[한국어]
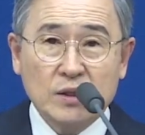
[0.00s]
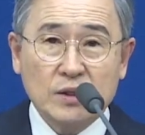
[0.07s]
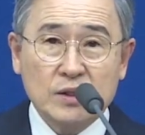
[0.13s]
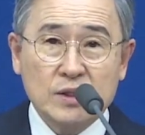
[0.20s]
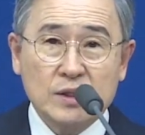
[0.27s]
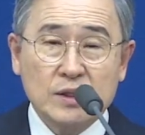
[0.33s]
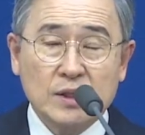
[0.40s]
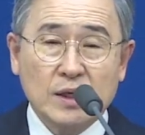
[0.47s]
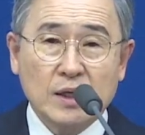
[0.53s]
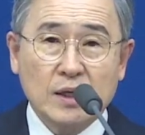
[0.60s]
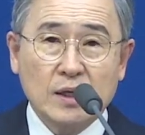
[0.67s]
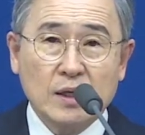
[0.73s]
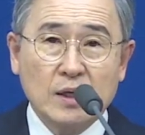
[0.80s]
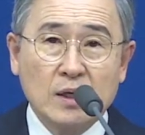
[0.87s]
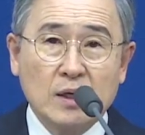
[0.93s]
것인데
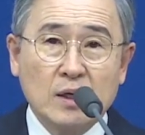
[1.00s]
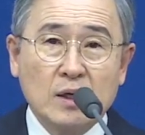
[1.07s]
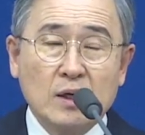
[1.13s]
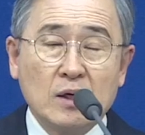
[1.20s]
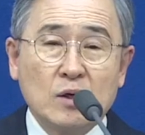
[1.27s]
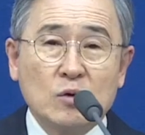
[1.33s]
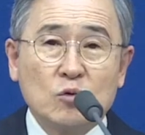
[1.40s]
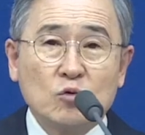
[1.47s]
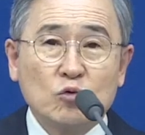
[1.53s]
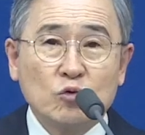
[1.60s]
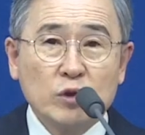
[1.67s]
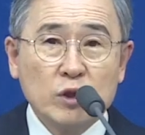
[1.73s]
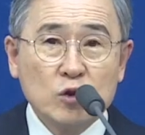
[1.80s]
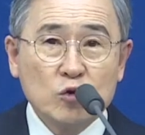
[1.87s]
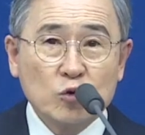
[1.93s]

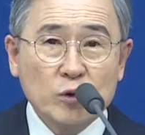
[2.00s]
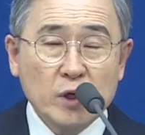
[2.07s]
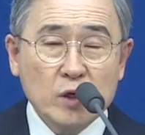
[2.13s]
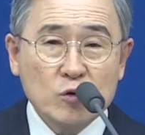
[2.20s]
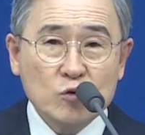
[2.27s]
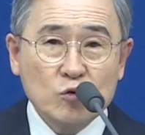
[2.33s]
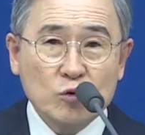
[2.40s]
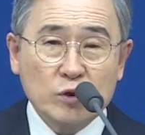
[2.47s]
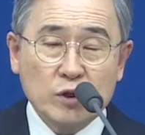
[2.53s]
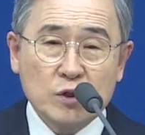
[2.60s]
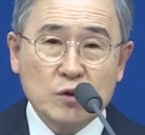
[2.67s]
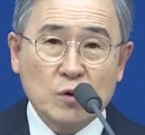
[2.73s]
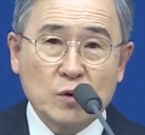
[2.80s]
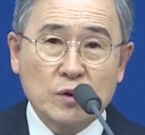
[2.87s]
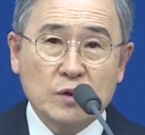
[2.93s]
우리 주 예수
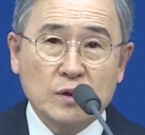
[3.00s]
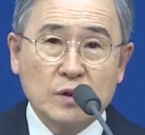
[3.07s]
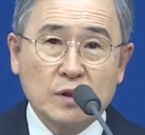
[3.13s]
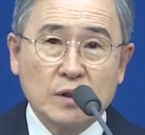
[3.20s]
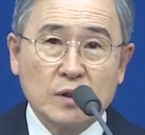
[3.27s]
그리스도는